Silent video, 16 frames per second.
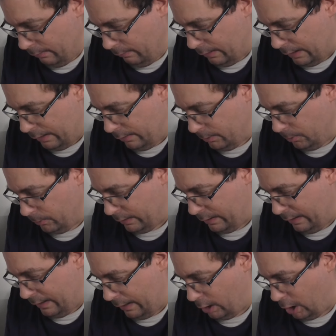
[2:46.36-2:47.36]
Voilà, donc
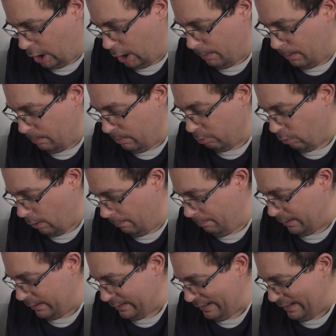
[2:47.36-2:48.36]
il a quand même, je vous
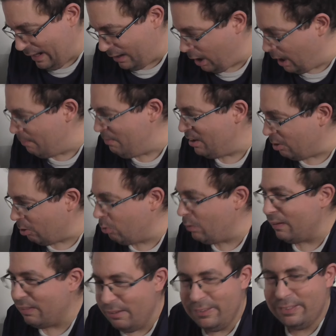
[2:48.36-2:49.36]
rappelle, il a quand même
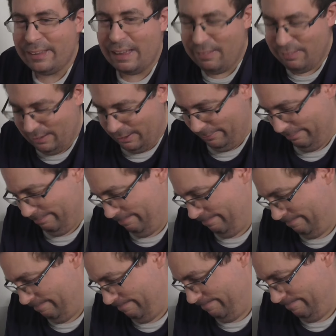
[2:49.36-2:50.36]
73 ans.
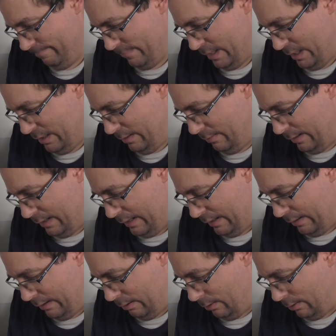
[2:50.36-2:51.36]

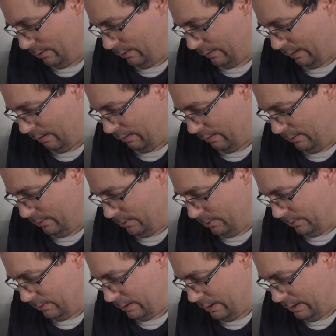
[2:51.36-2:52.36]
Voilà, 73 ans,
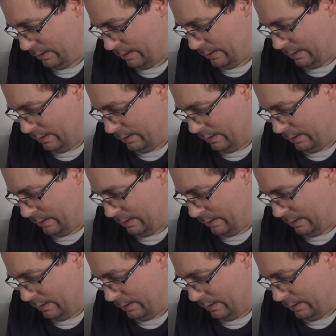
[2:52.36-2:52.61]
donc.